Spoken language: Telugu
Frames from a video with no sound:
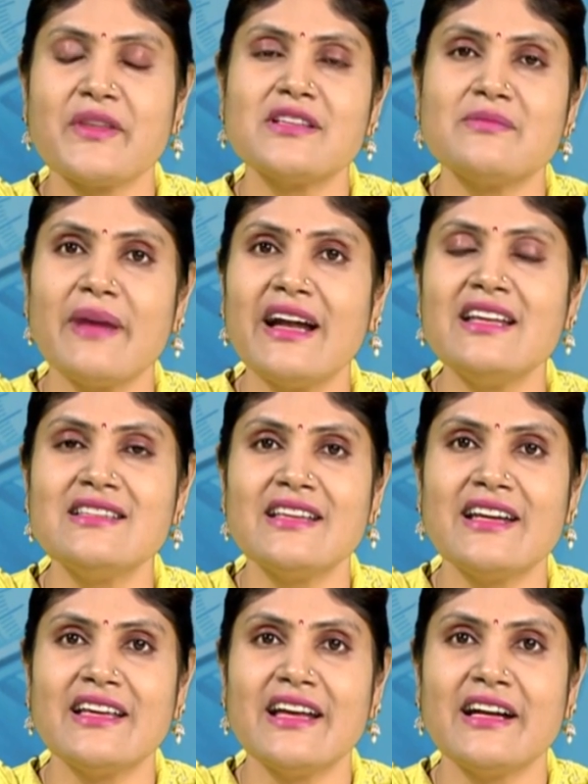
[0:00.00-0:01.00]
స్మైల్
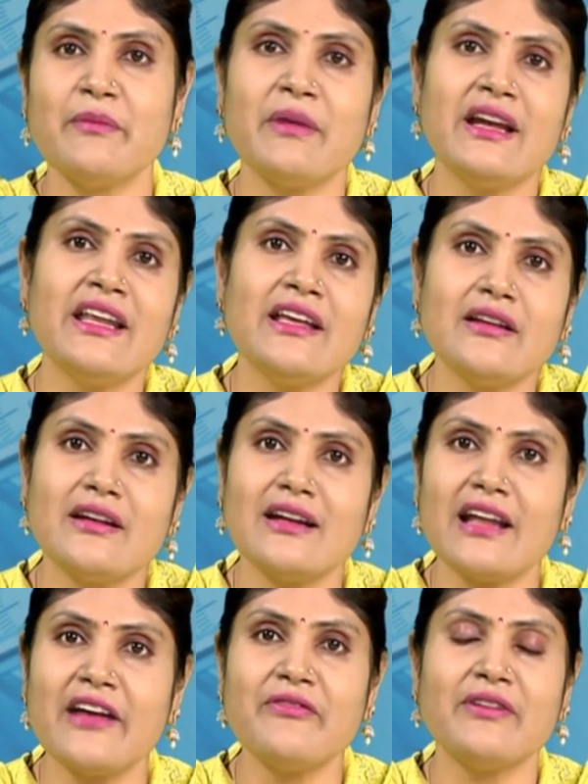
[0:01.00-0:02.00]
డిజైనింగ్ ఏంటి మళ్ళీ
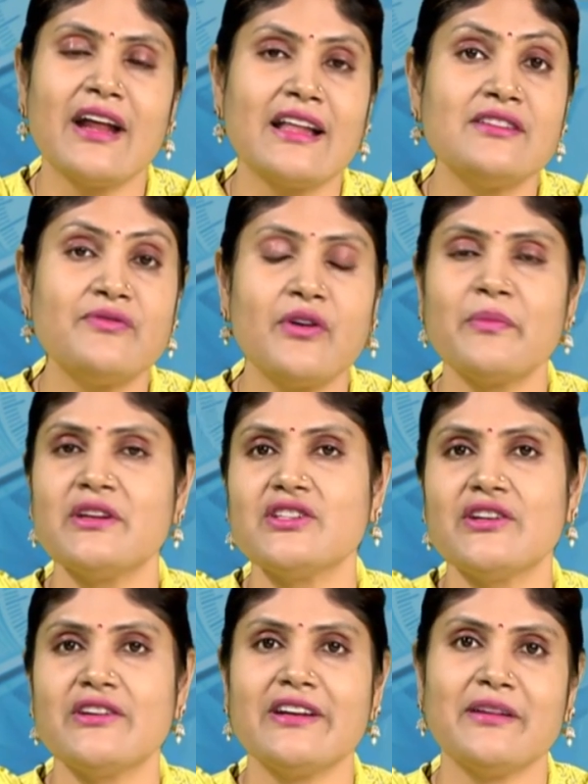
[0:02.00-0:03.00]
లైఫ్
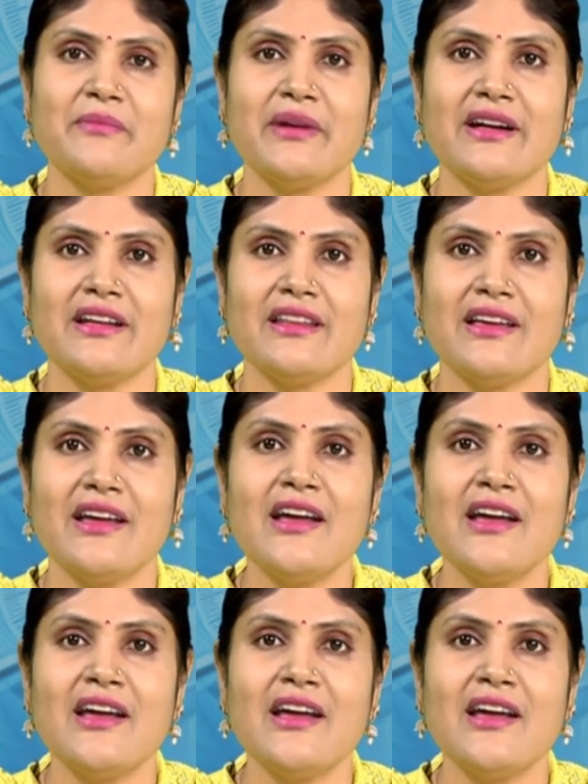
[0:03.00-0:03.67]
ట్రాన్స్ఫార్మేషన్ ట్రీట్మెంట్ ఇది